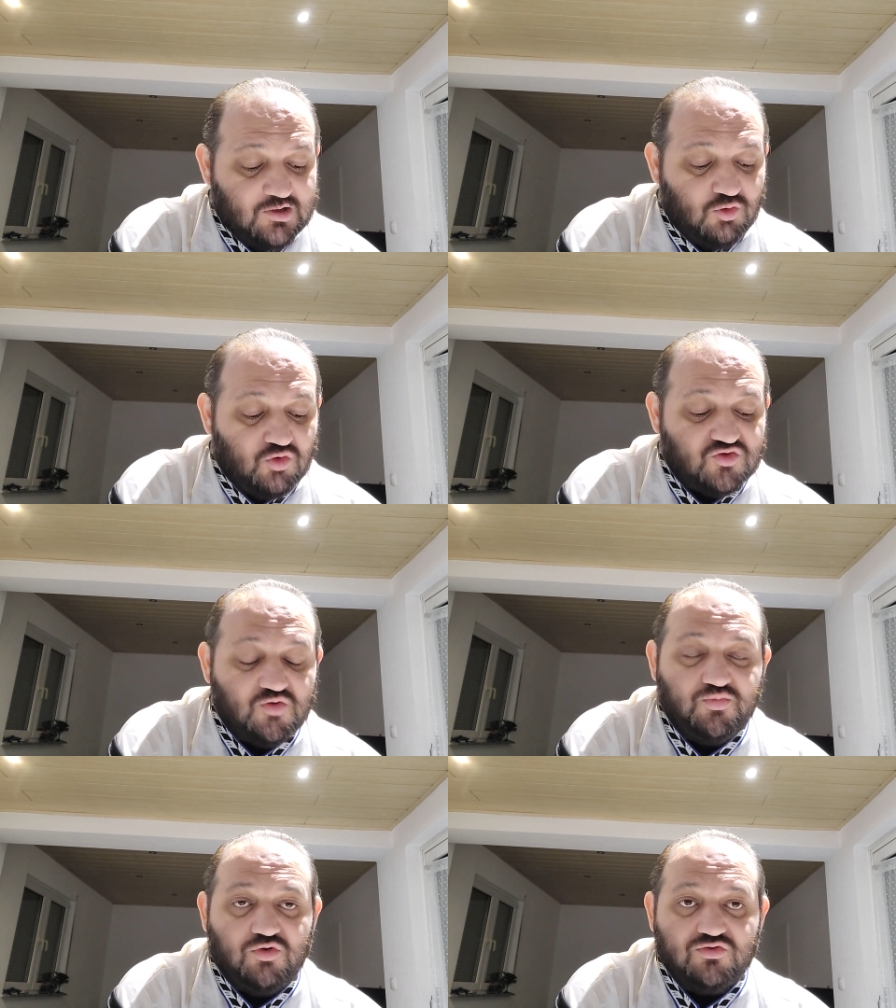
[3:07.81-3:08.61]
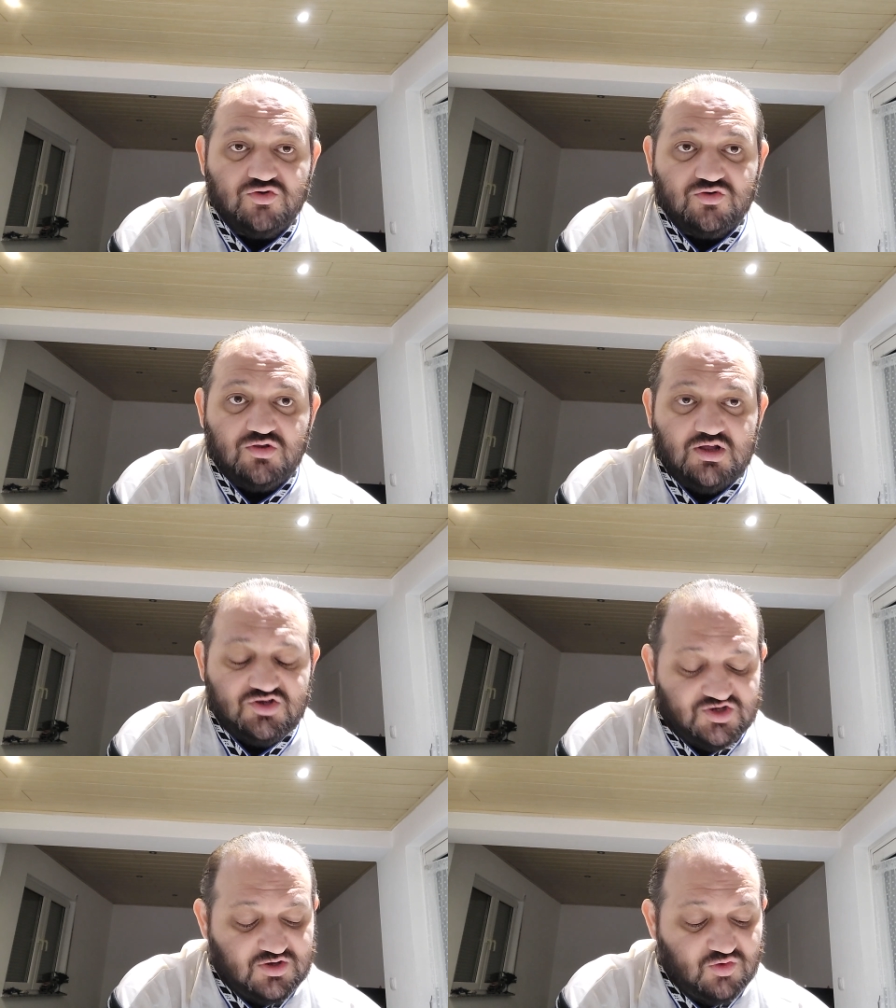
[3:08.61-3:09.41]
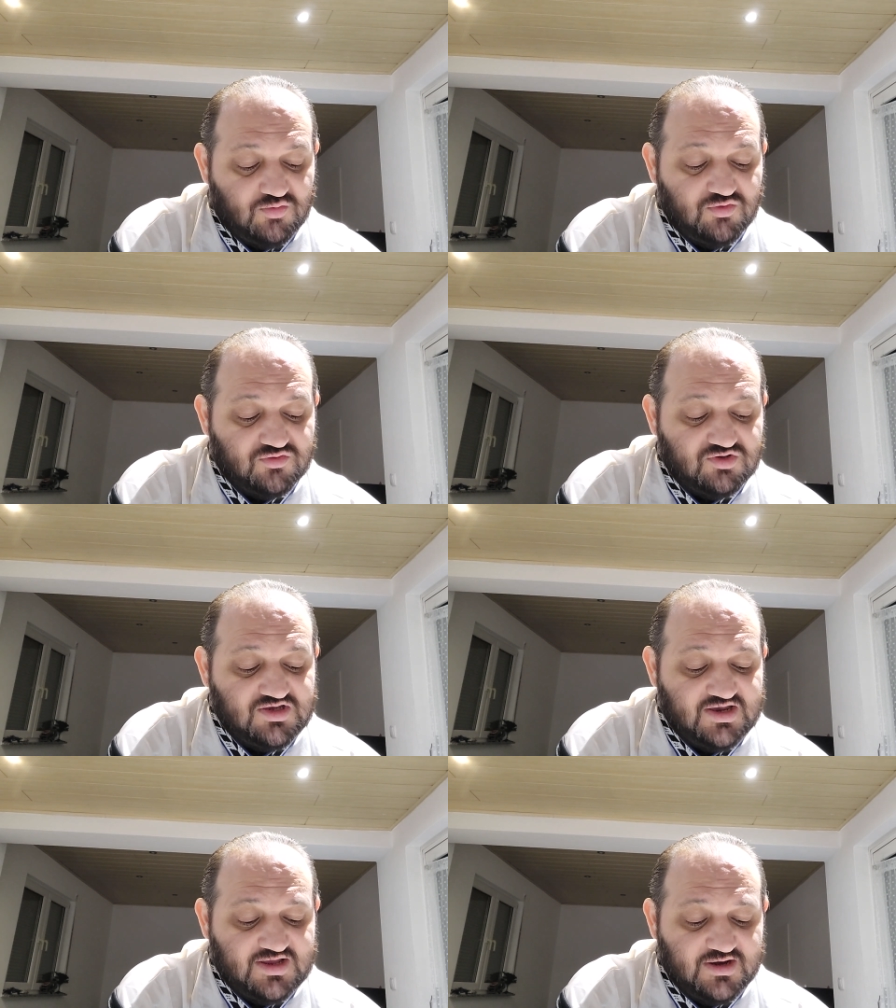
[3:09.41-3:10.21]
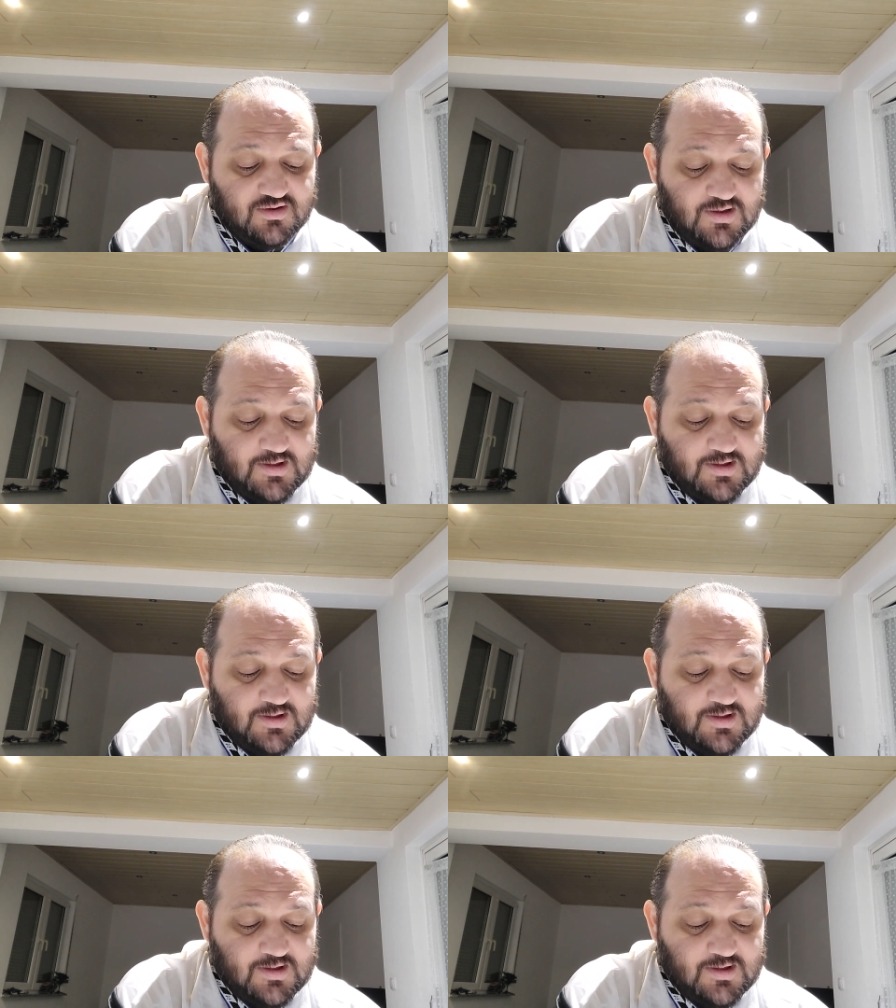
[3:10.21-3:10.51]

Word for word: Lonzo Ball'suz olan Chicago Bulls'u yener.